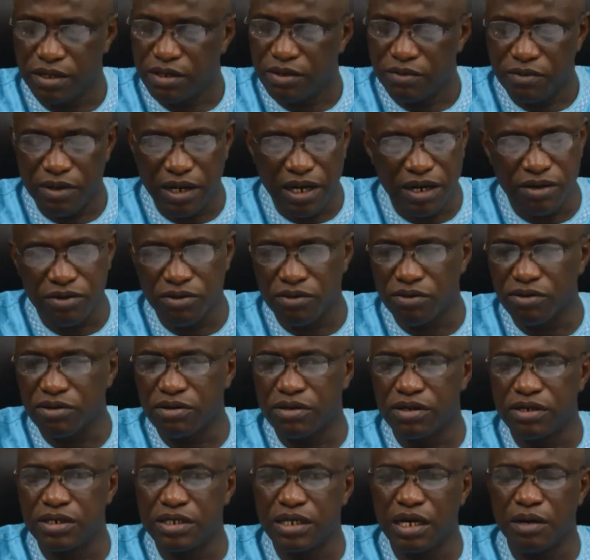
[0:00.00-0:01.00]
Voilà, donc
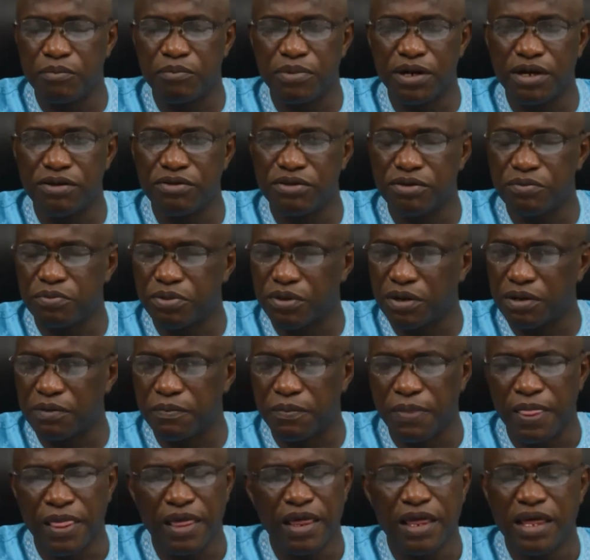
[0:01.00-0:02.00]
euh, il n'y a pas eu de problème.
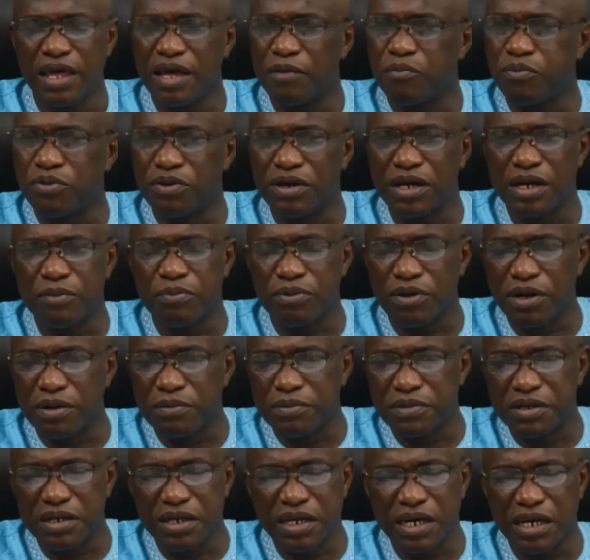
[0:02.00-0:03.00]
Et pour les
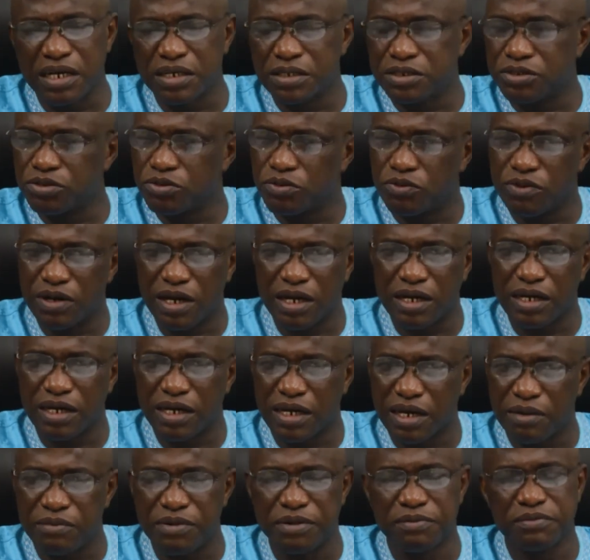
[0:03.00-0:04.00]
problèmes de gains, je crois que
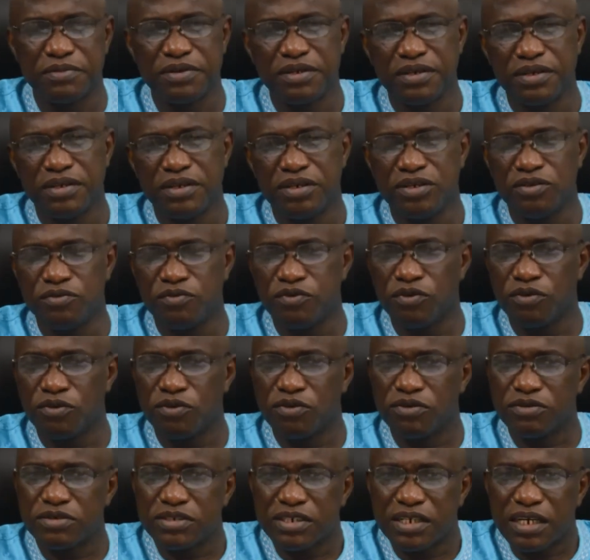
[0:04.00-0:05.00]
quand même, il faut
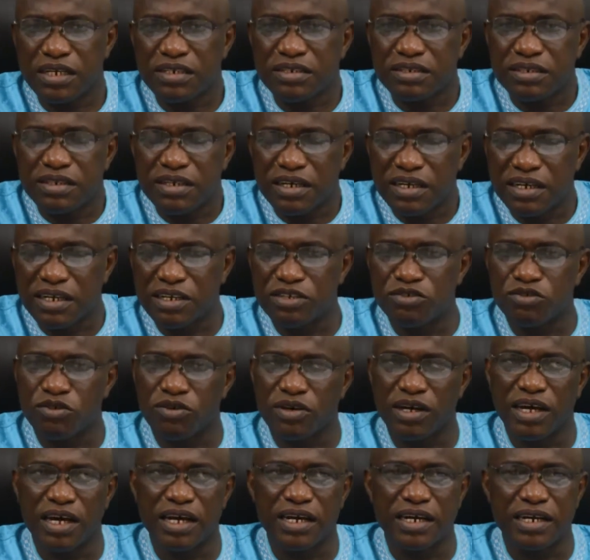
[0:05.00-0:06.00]
qu'on cherche raison
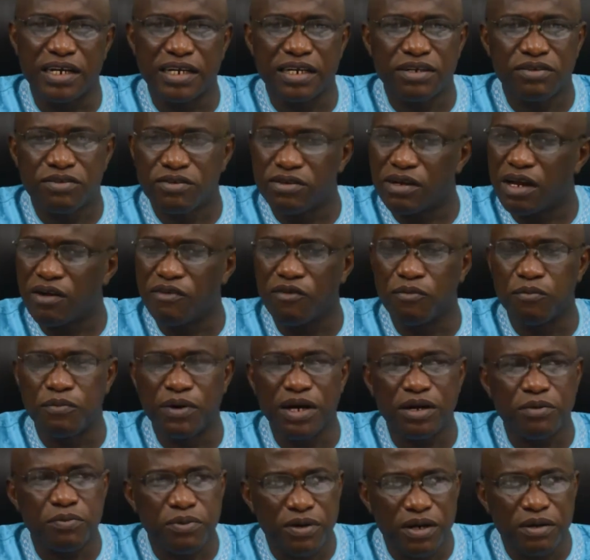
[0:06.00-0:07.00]
garder. Nous n'avons
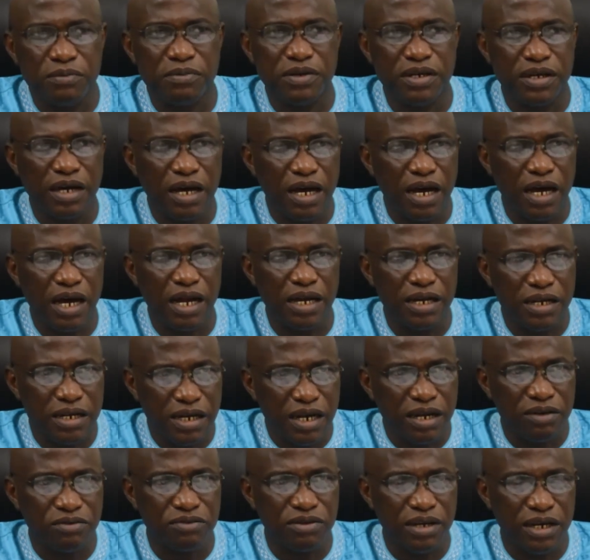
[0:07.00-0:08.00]
pas de problème de gants à
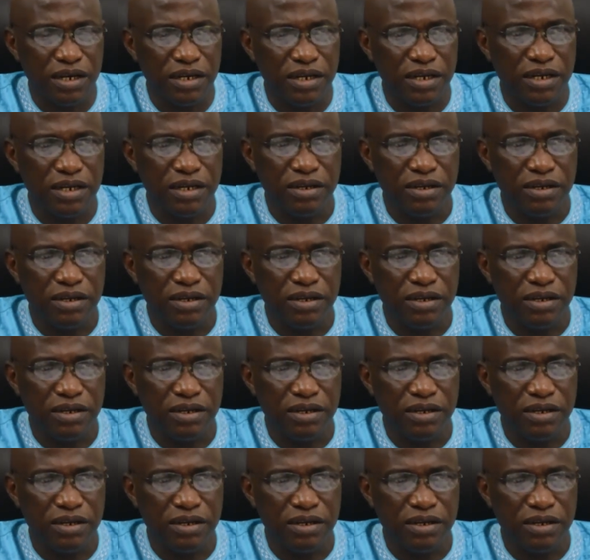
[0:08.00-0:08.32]
l'heure actuelle.